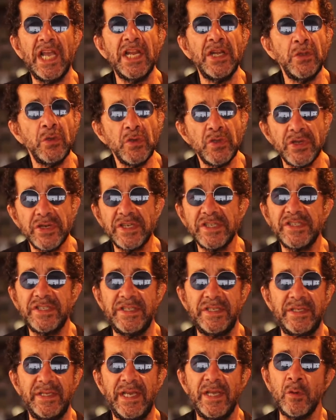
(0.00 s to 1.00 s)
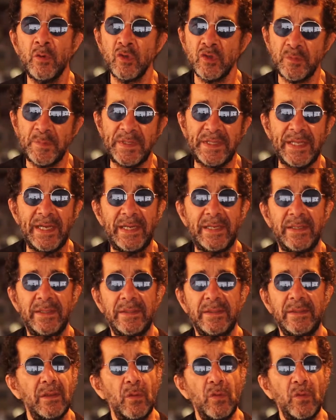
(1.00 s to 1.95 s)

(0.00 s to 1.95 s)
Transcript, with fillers: en New Jersey, en un hospital.